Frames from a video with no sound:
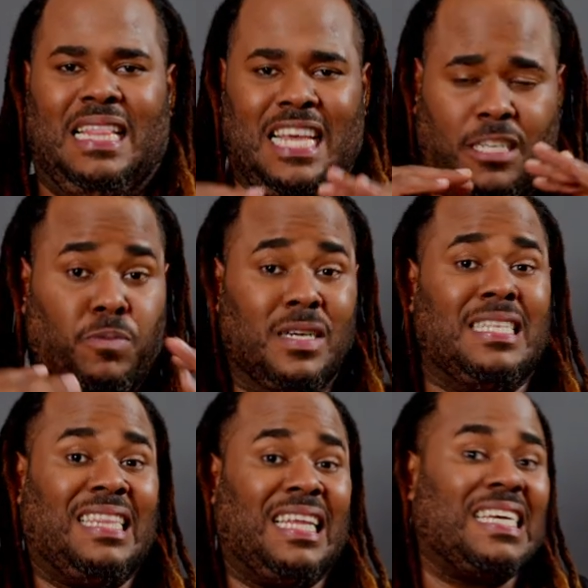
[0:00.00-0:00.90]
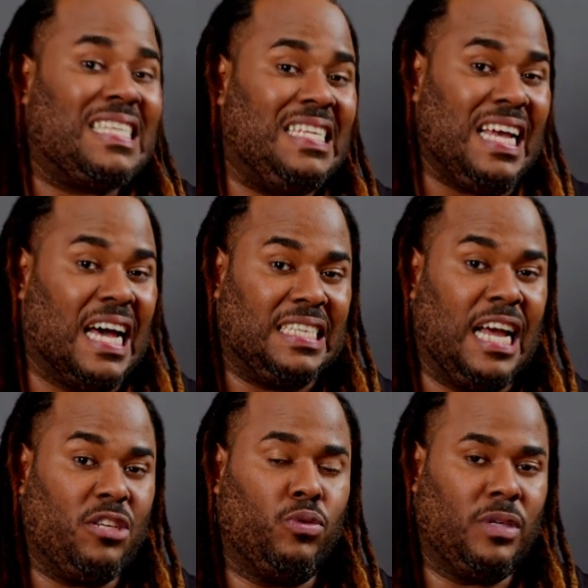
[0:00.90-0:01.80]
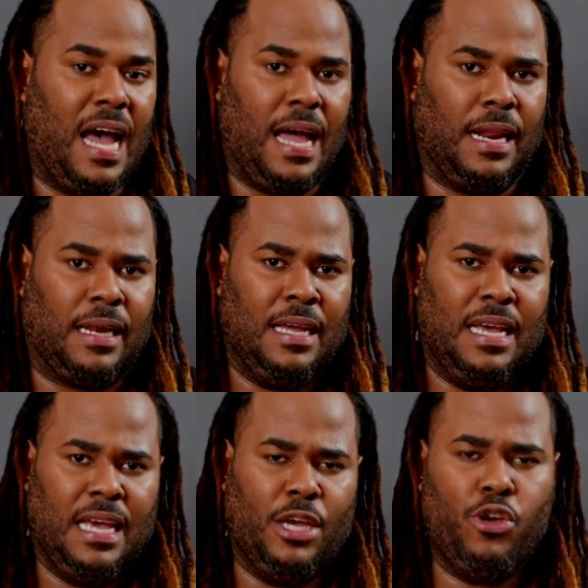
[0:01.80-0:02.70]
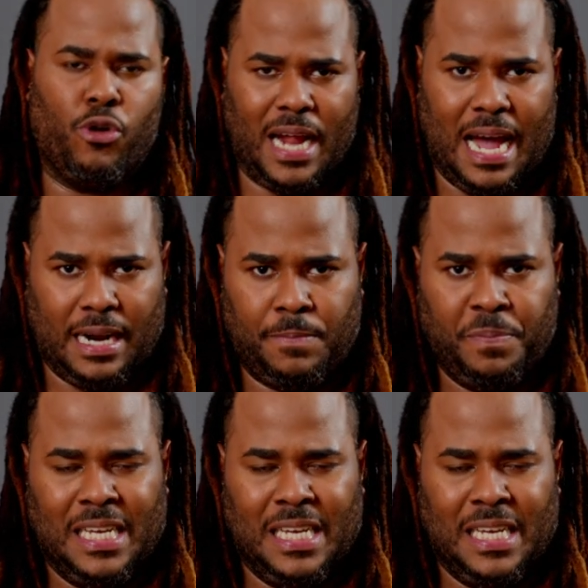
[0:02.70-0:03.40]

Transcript: después de tres días de ayunar y orar,